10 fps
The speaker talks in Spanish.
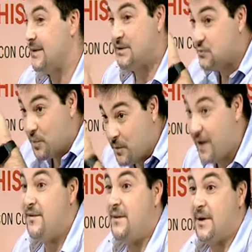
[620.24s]
es como
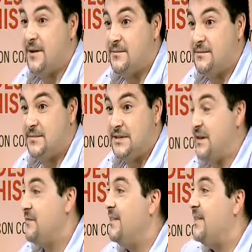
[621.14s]
una firma. Si
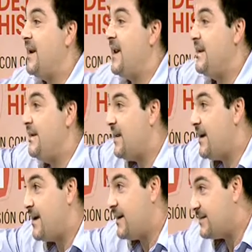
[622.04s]
te falta la
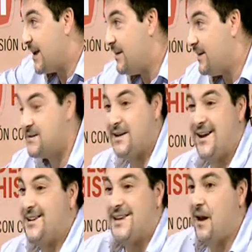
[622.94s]
línea tal, es,
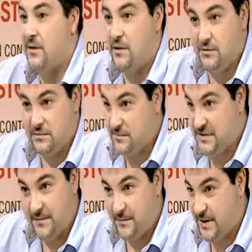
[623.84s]
calcio,
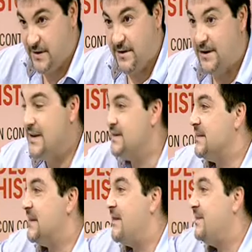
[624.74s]
siempre. Ah.
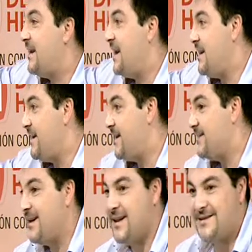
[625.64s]
Si te falta la línea
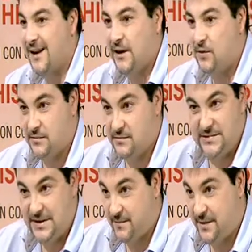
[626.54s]
tal, es helio,
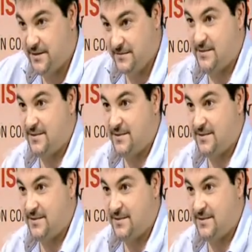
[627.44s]
siempre.